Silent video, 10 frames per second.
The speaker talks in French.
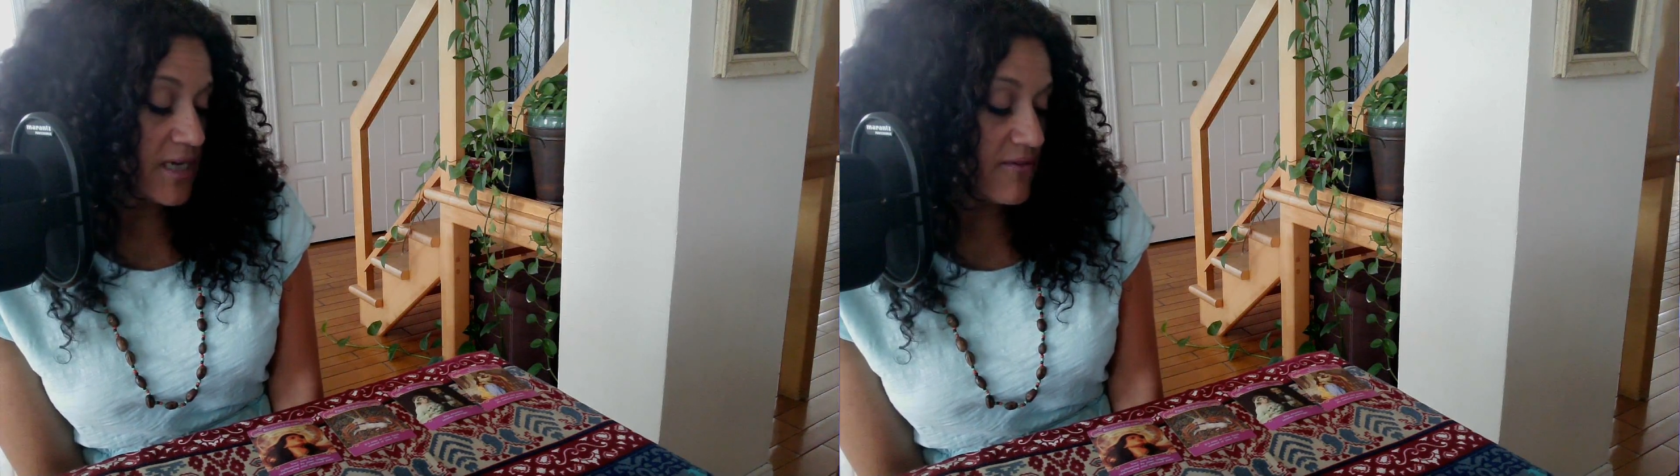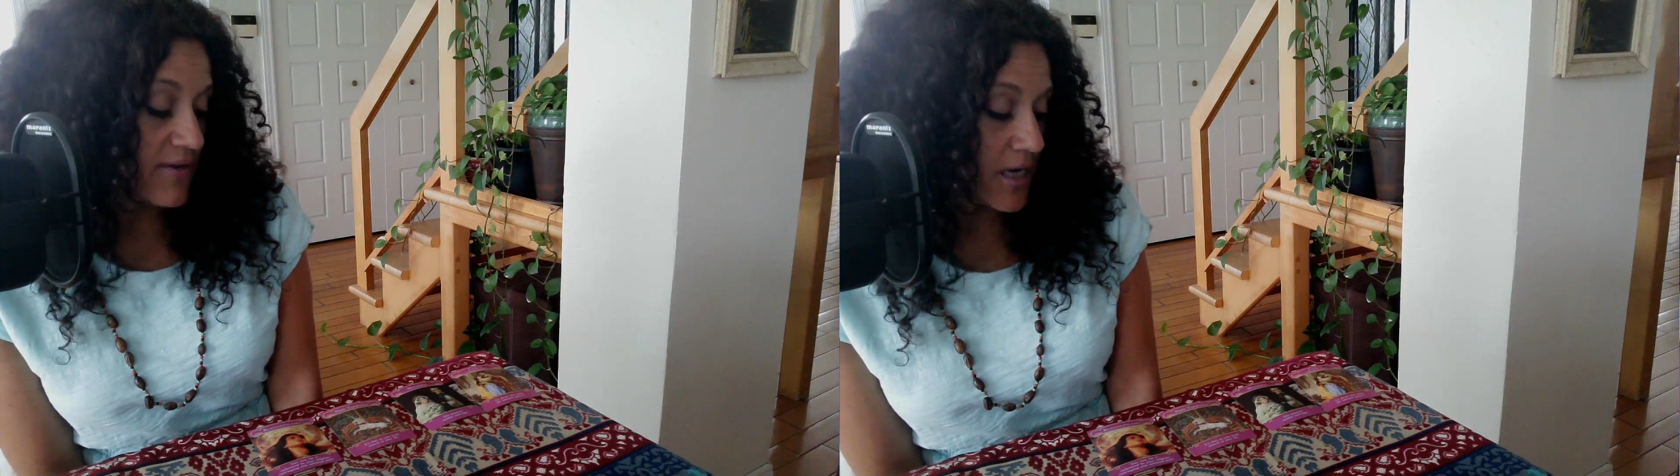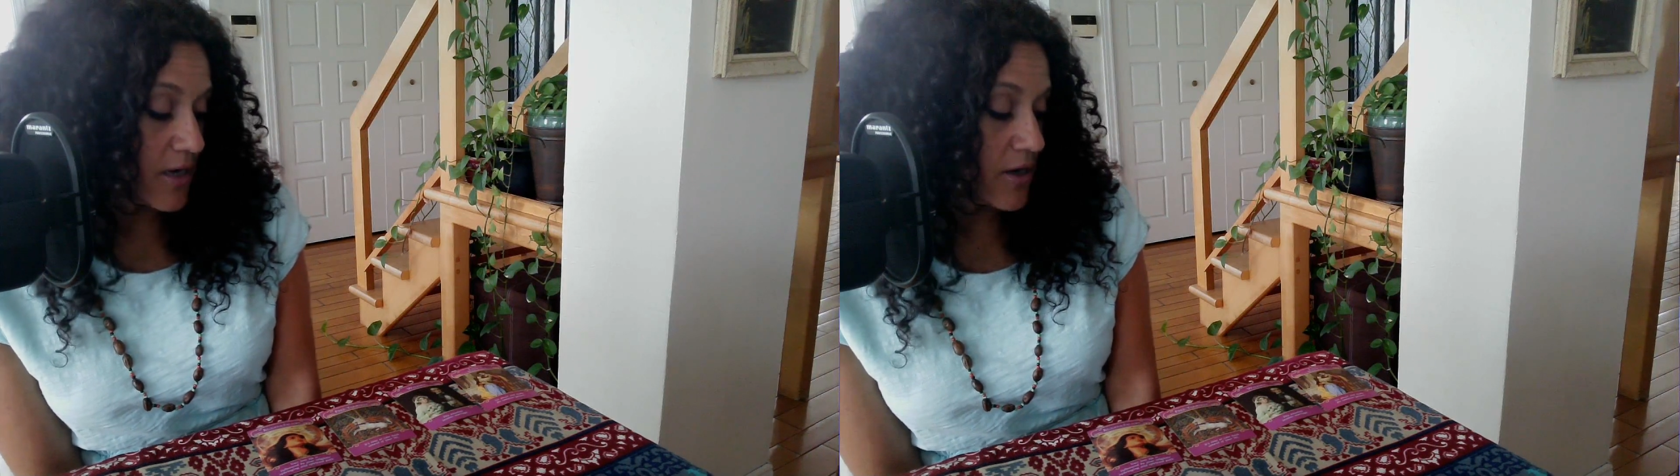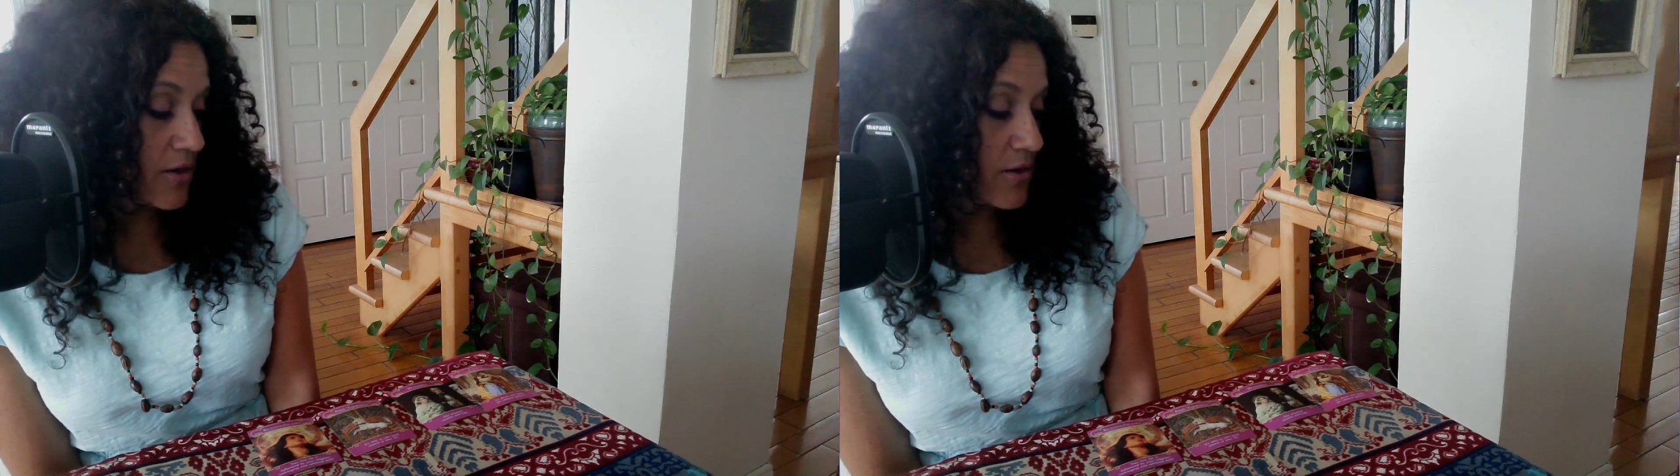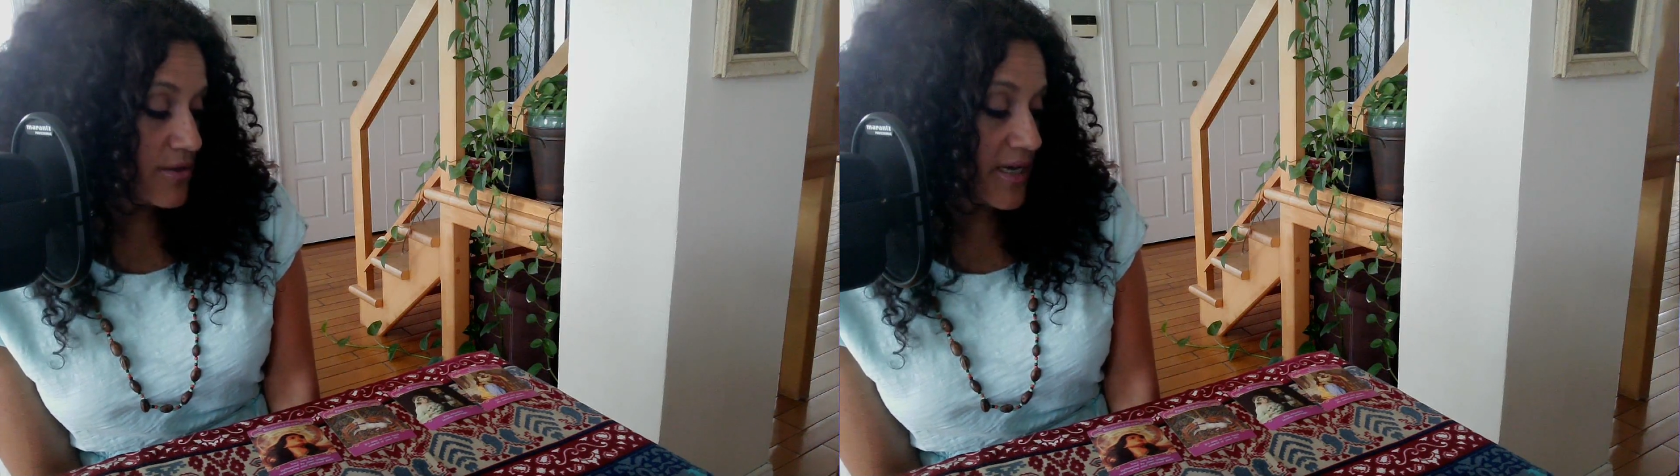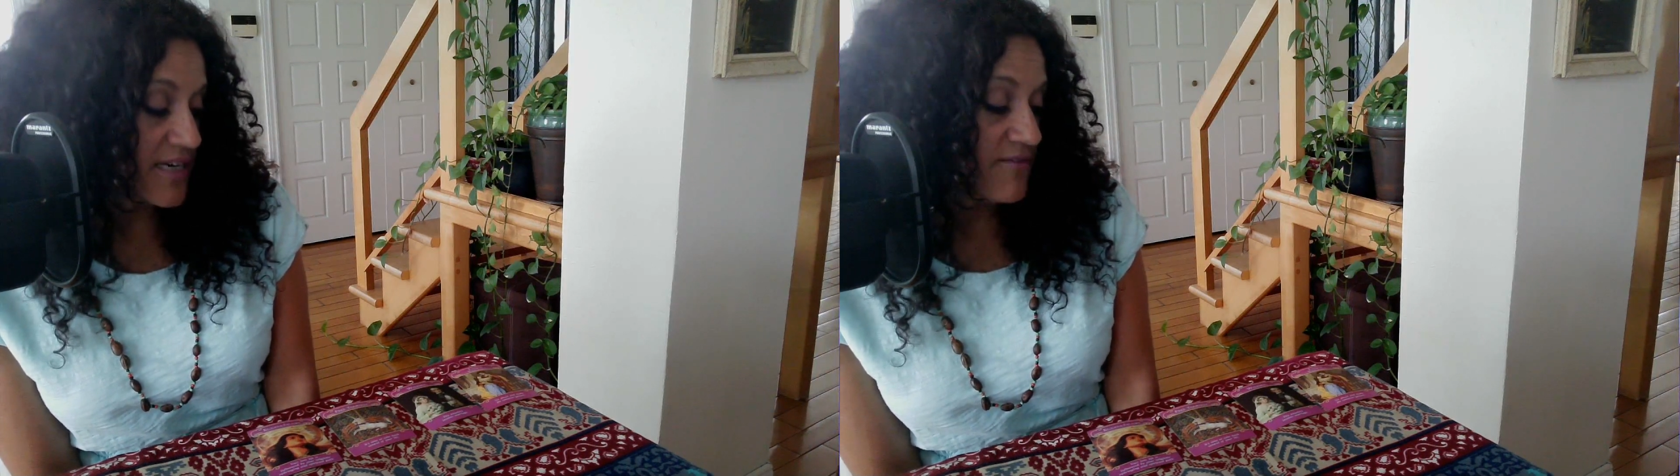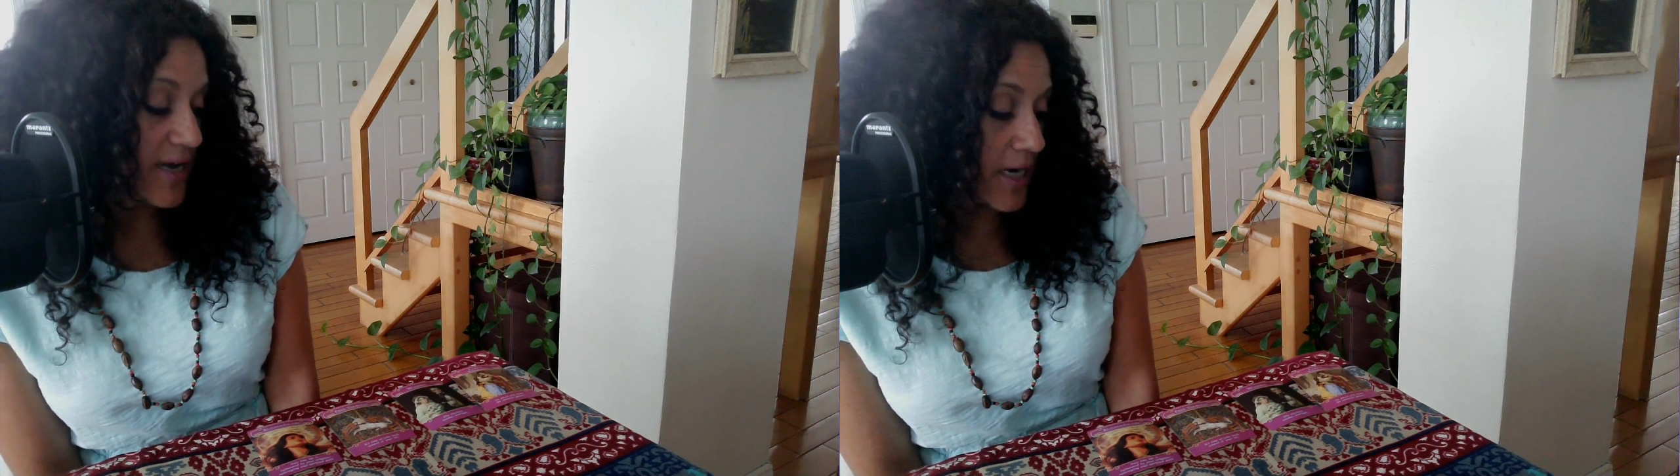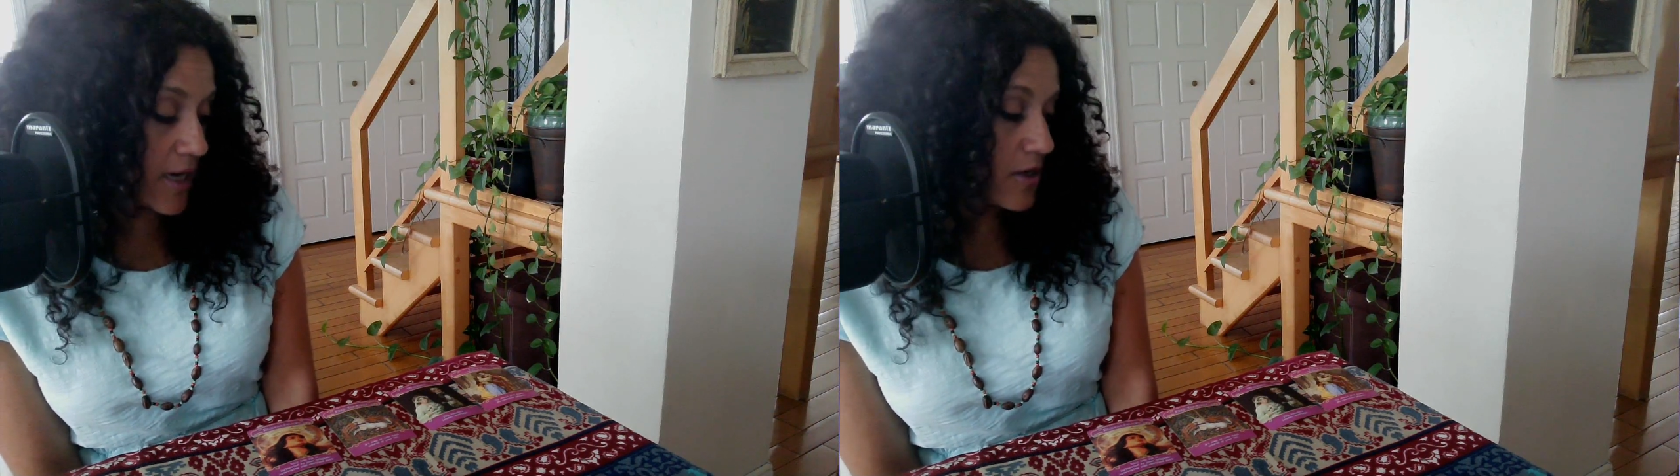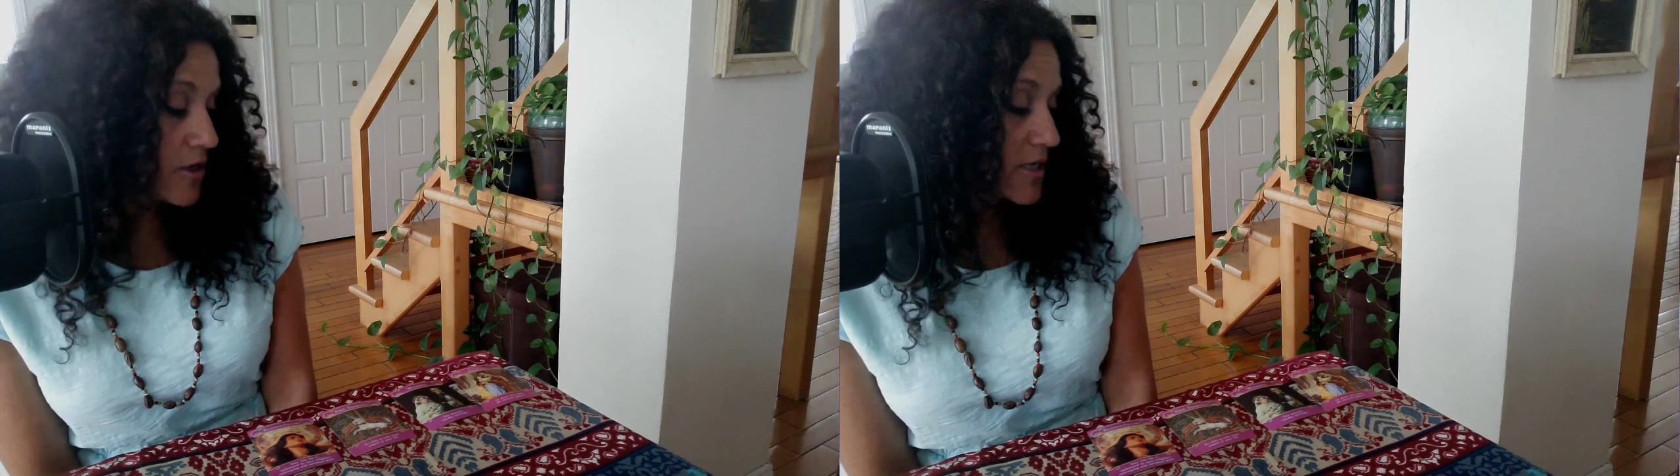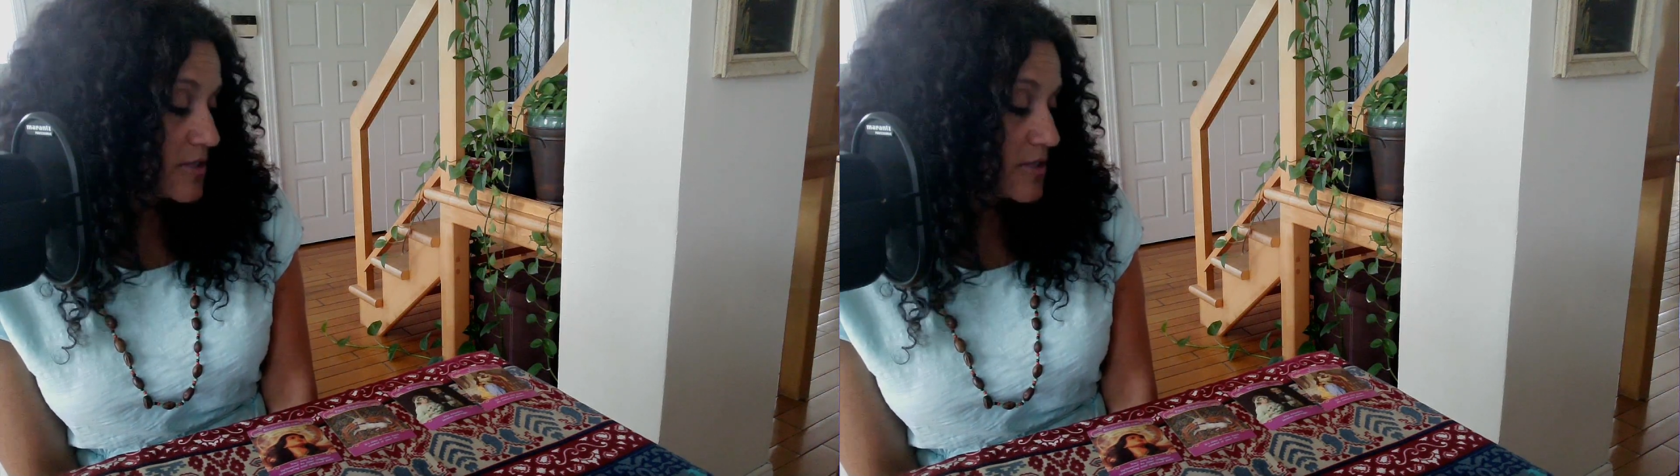la valeur, dans les valeurs et